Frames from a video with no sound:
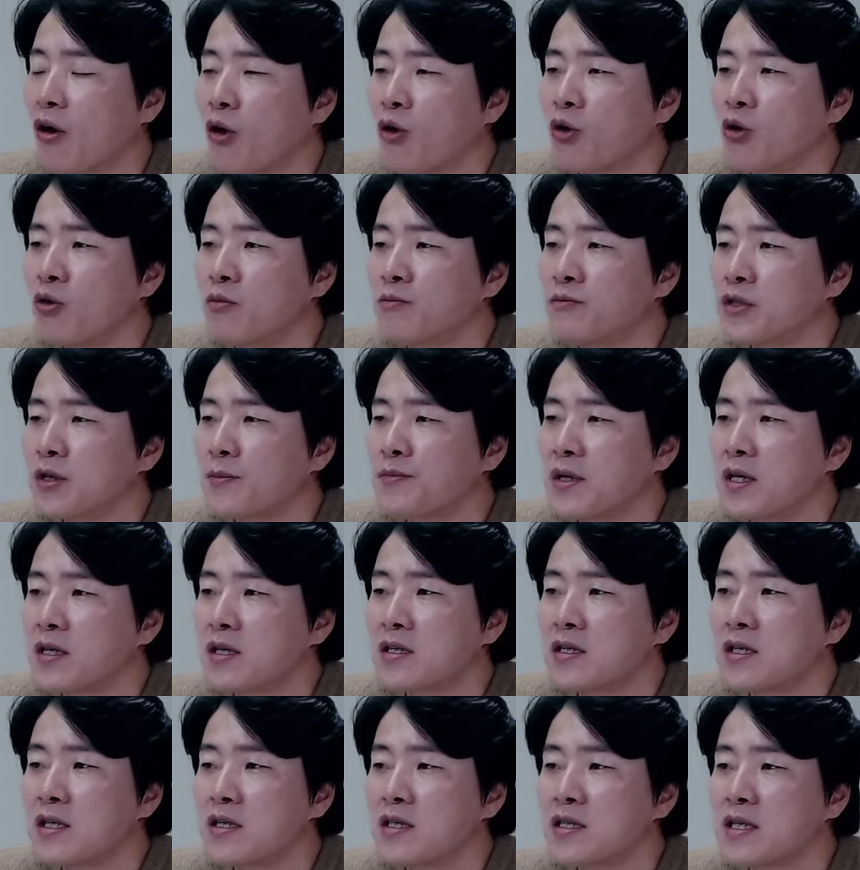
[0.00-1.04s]
언론 브리핑을
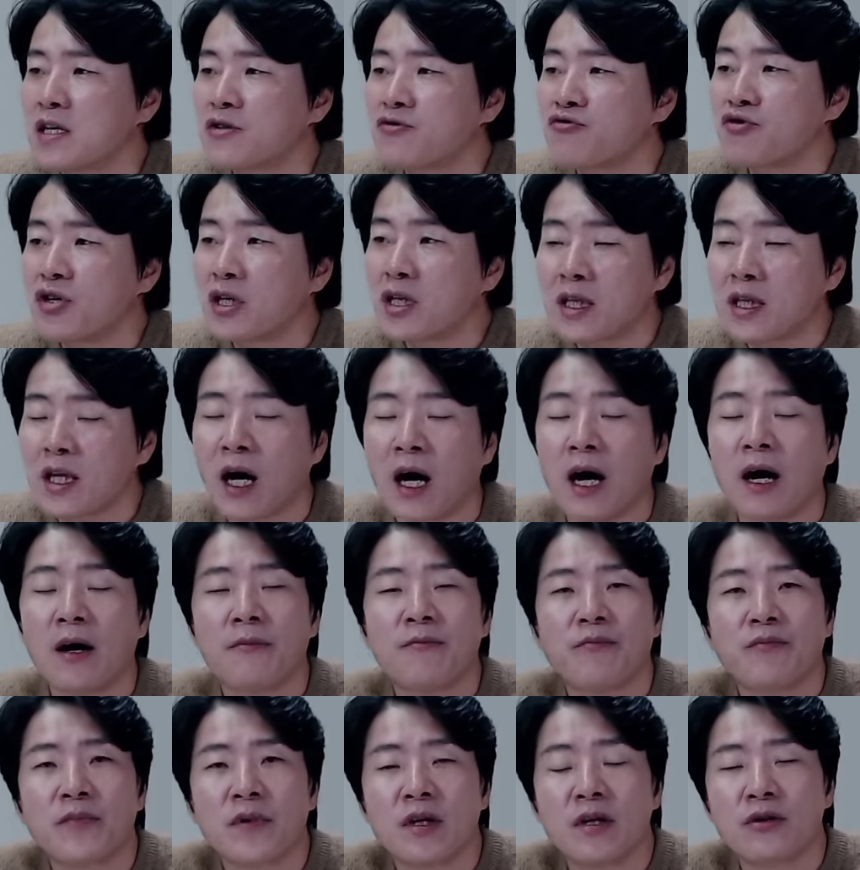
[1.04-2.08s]
실시할 수 있다.
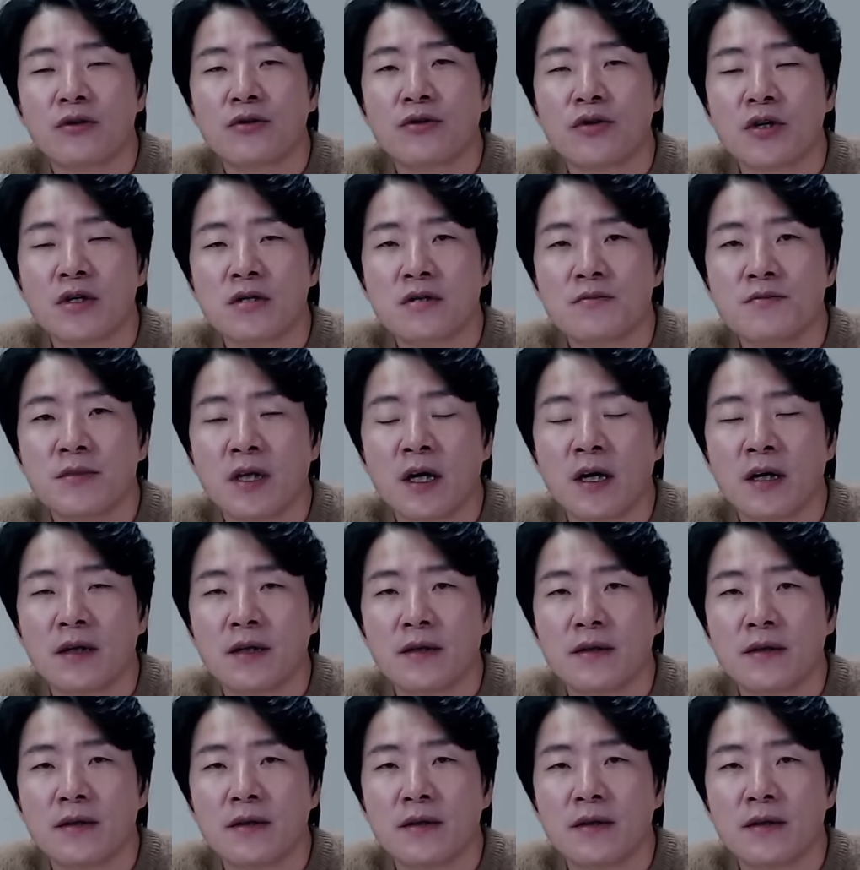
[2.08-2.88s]
이렇게 되어 있습니다.